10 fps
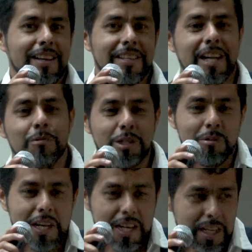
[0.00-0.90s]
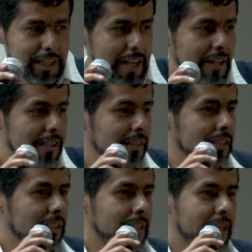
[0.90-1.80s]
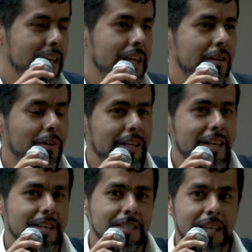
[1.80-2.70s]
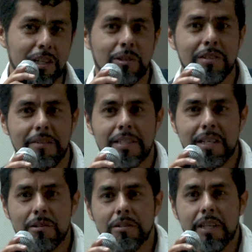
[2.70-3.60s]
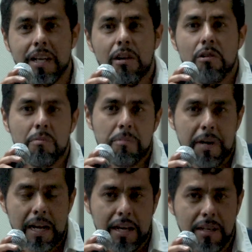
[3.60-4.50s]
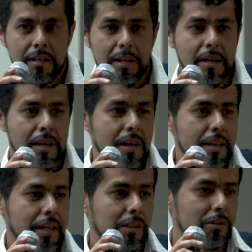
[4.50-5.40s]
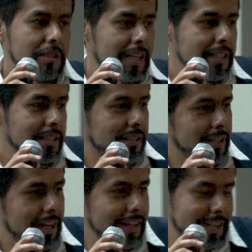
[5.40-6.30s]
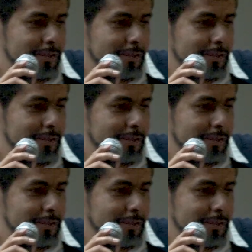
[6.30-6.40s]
ya no es un quelite y cualquier insecto debe ser considerado como plaga. Y entonces, eh,